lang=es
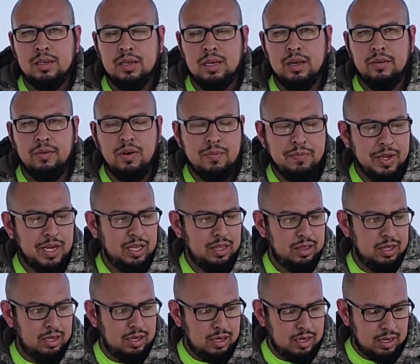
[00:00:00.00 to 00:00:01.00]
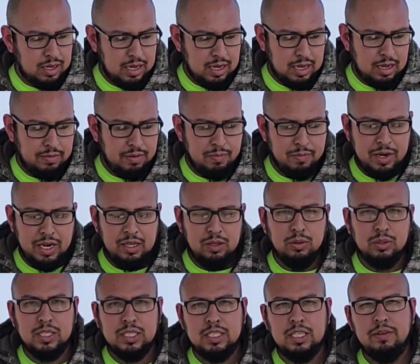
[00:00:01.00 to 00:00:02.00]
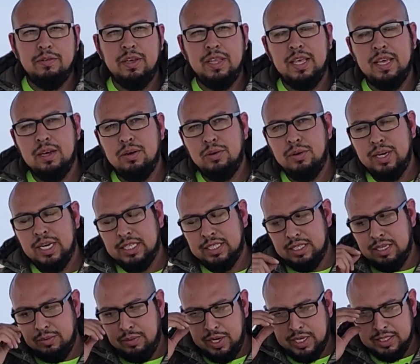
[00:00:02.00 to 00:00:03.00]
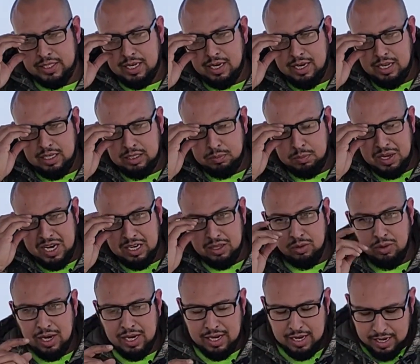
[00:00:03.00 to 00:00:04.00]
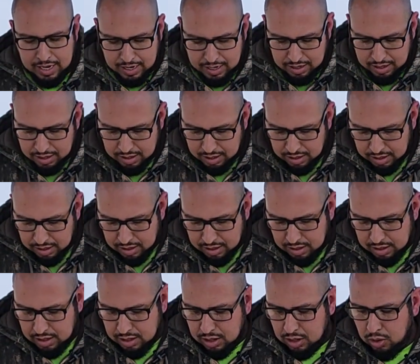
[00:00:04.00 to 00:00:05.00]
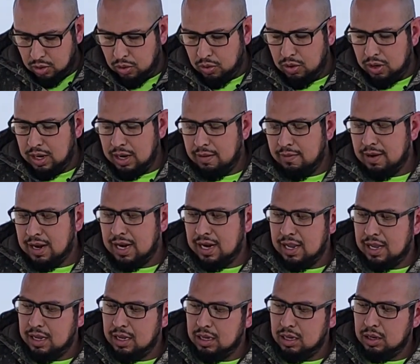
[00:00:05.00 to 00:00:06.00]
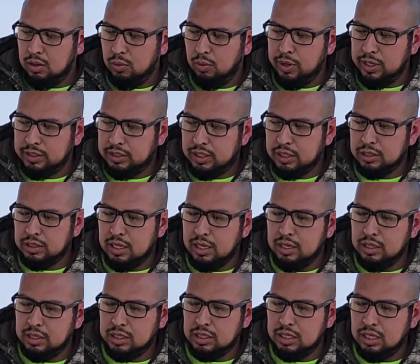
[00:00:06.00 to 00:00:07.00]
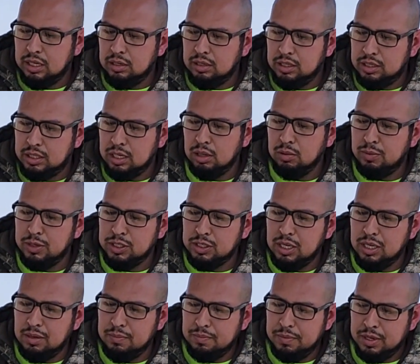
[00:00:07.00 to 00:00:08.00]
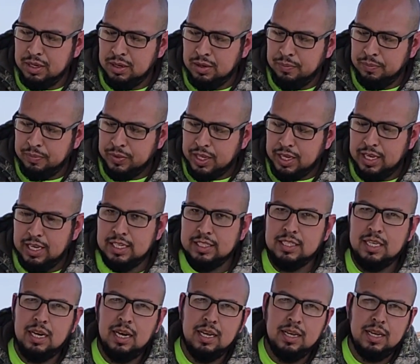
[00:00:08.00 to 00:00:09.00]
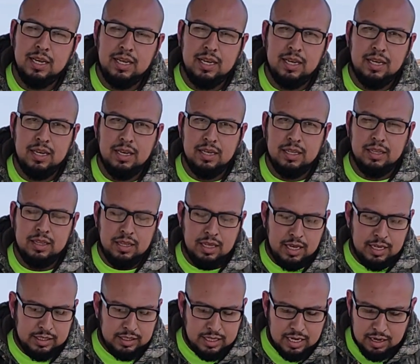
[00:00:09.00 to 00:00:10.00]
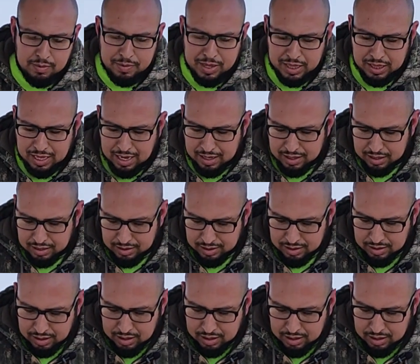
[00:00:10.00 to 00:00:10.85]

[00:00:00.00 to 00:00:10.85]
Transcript: ¿Qué fue mi gente? Ah, bienvenidos a este video. En este voy a estarle disparando al gel con la bala Winchester Silver Tip y esta es la que es segmentada.